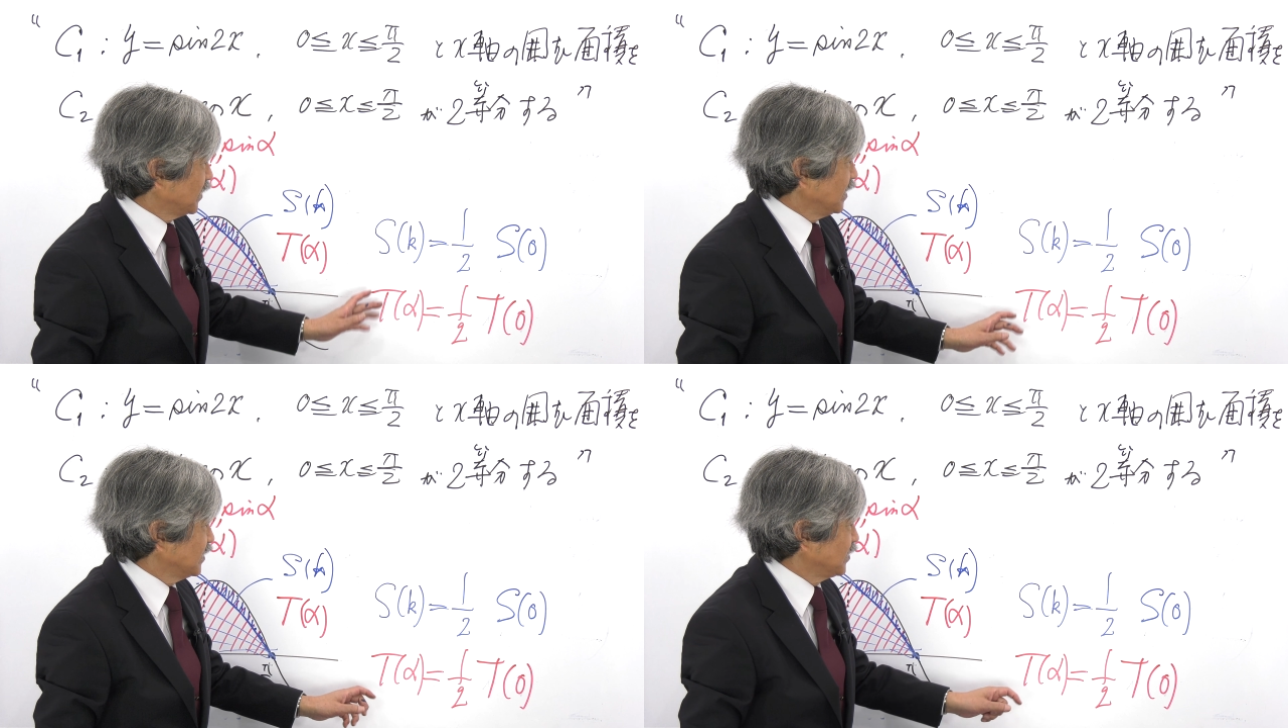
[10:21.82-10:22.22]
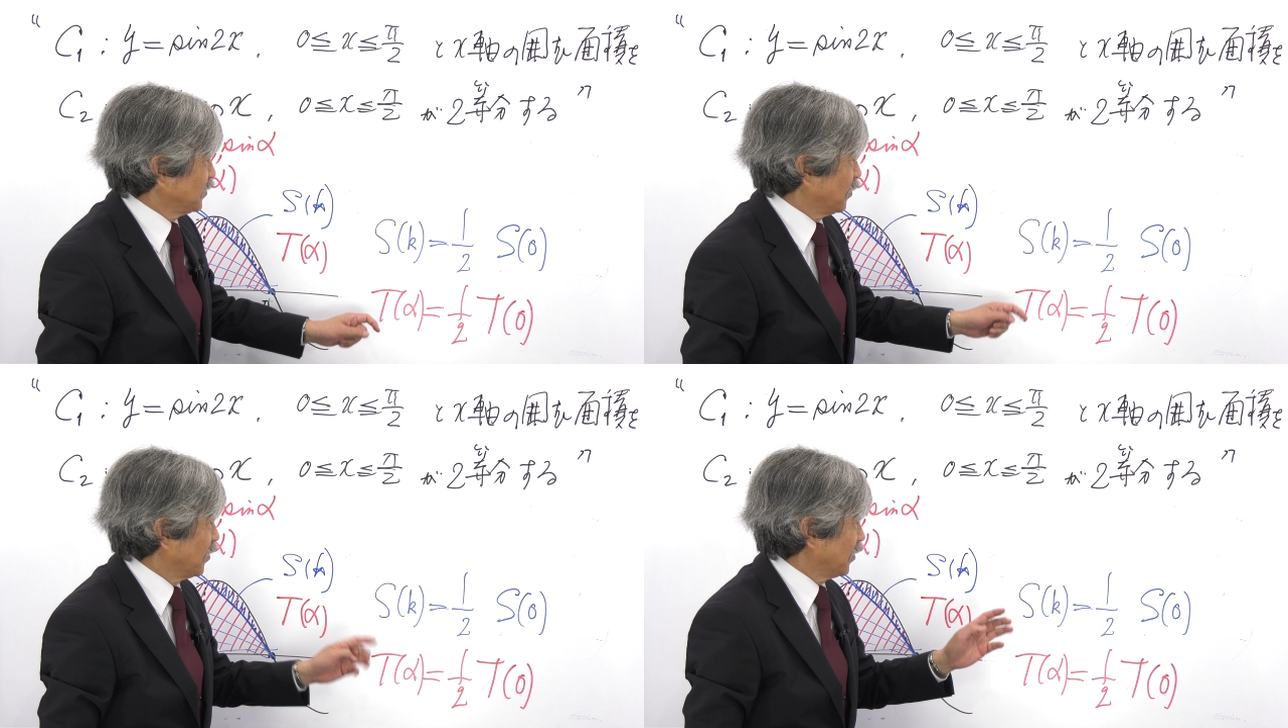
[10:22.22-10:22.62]
程
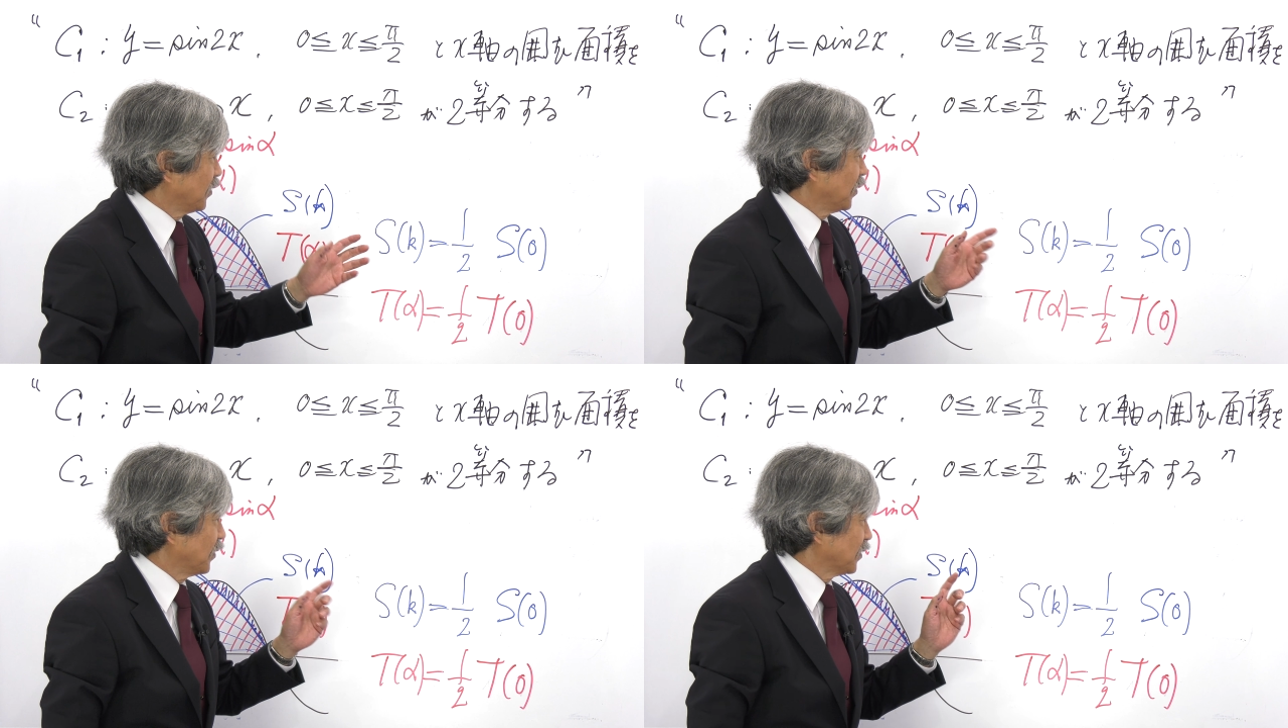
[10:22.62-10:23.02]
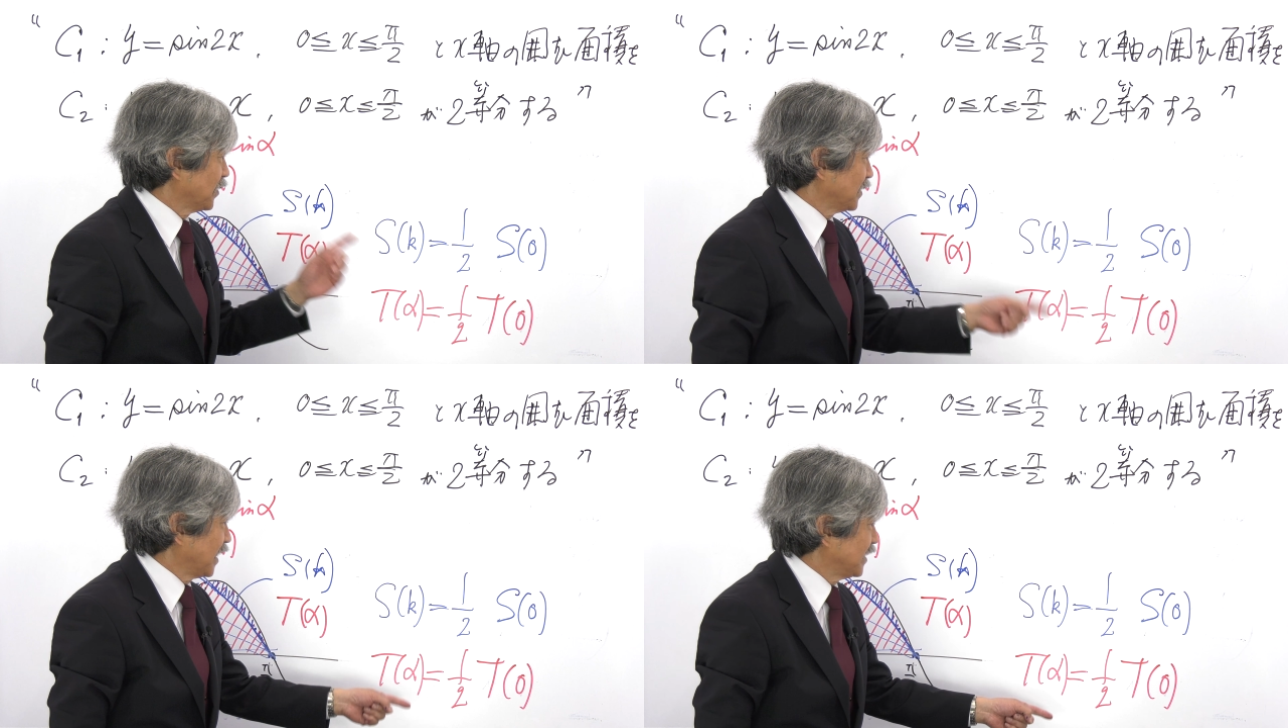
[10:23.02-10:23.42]
式
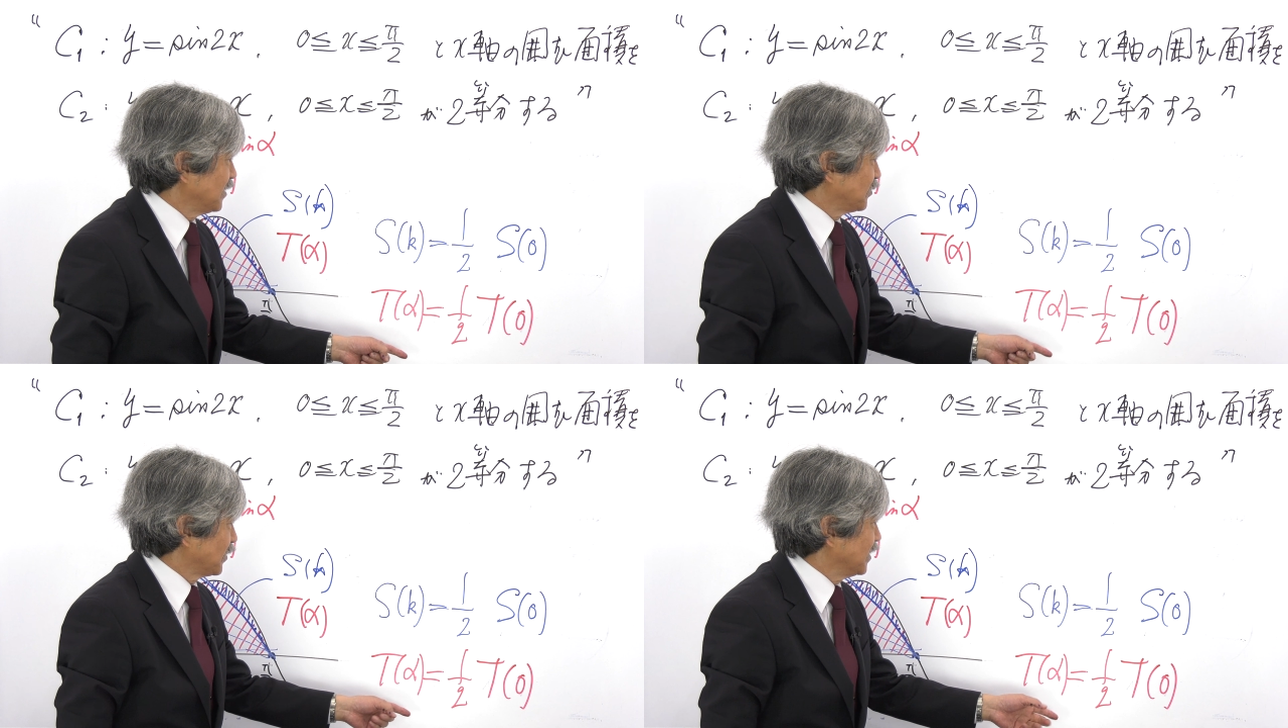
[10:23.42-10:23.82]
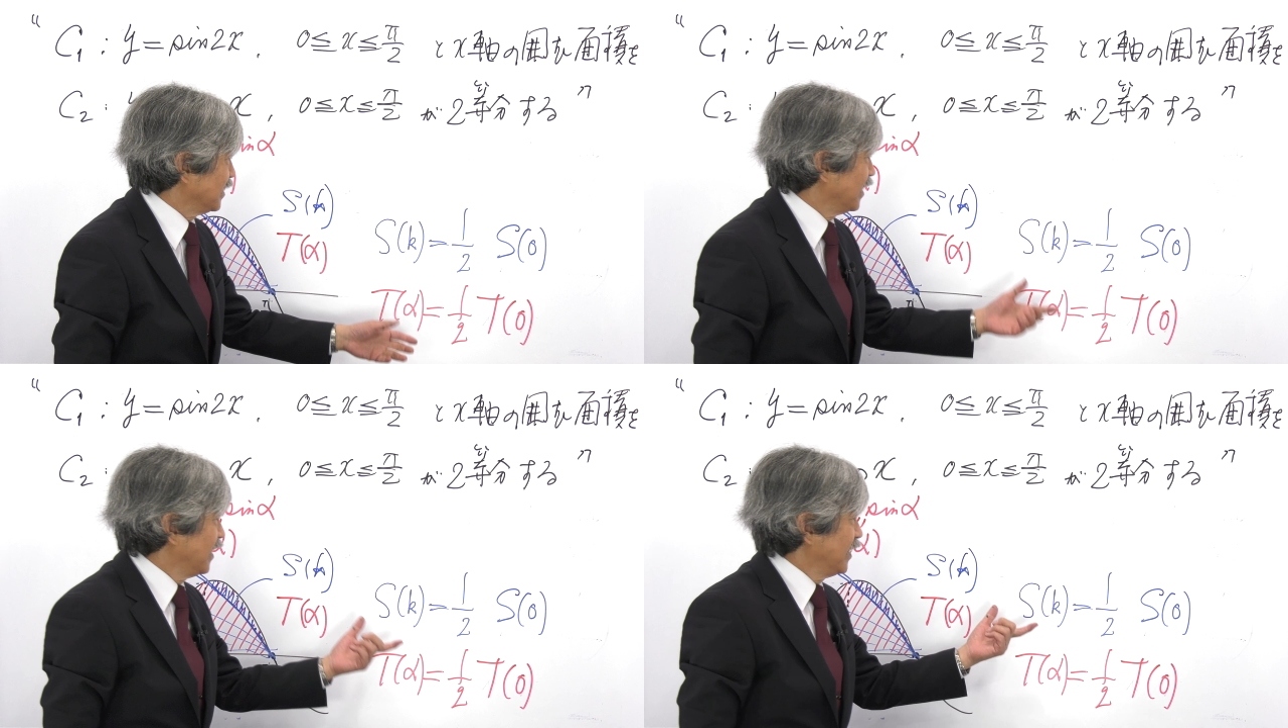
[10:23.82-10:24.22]
を立てるとき
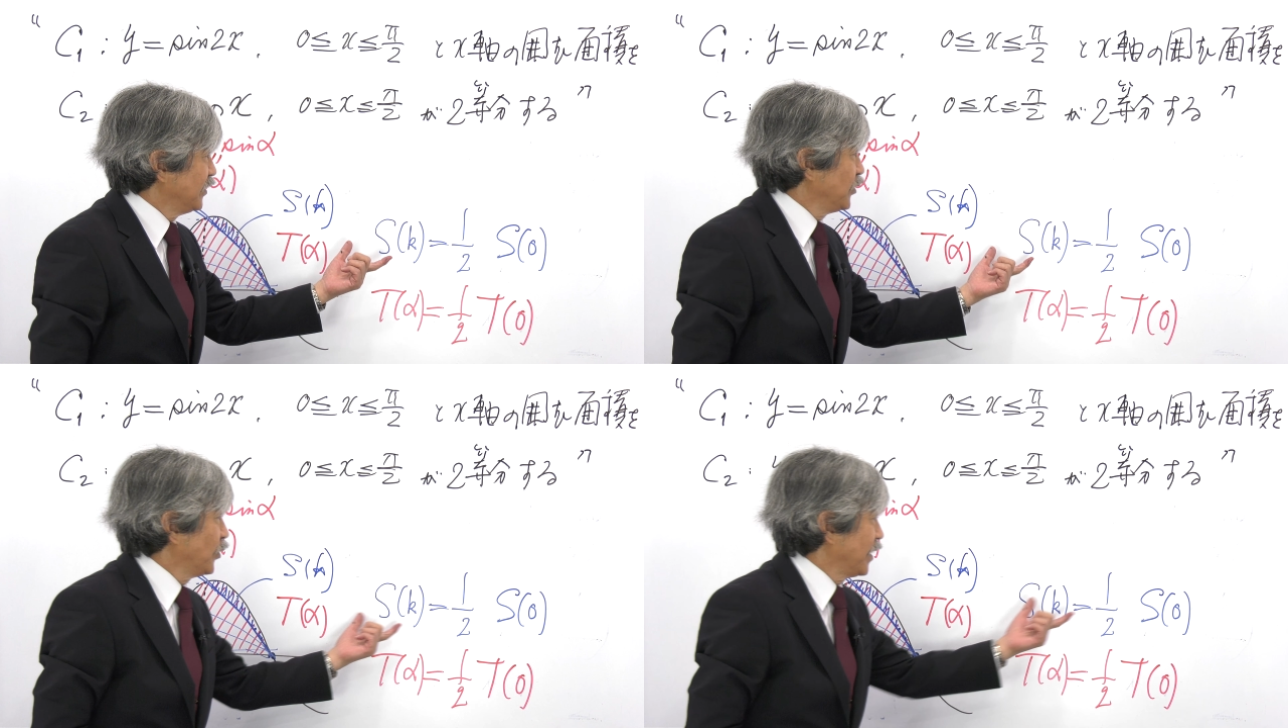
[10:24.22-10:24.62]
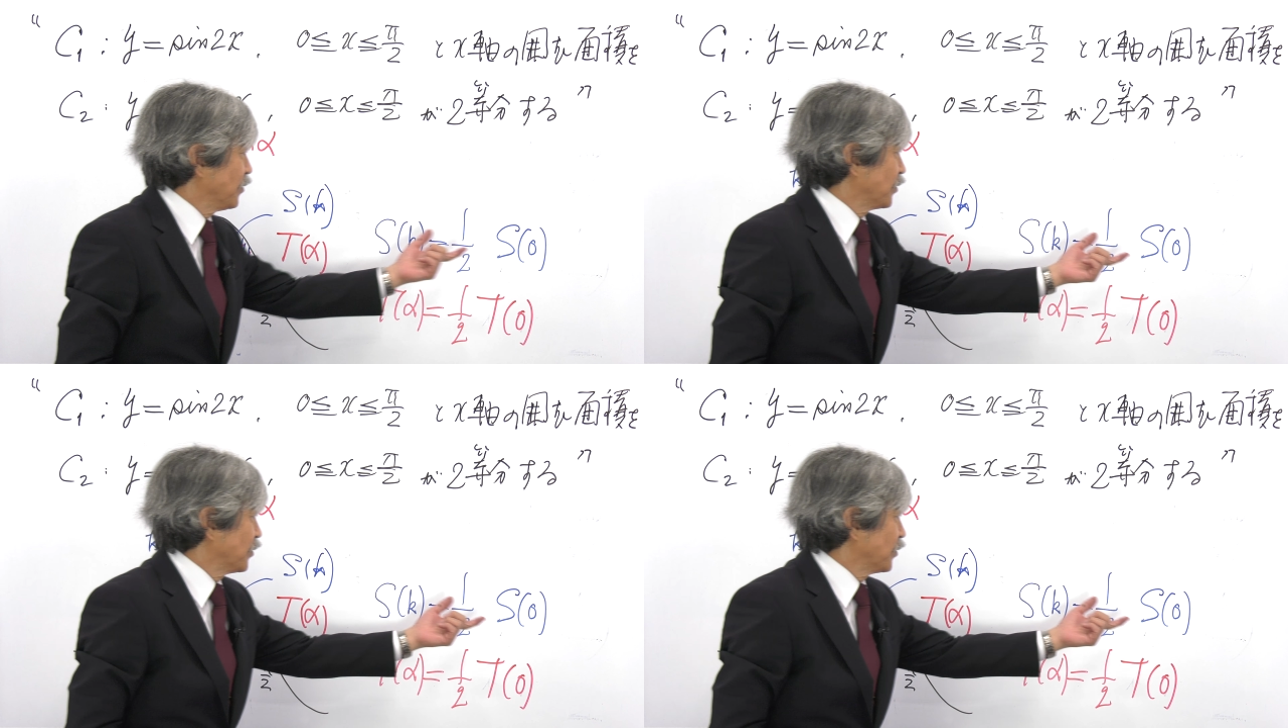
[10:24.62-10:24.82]
に両辺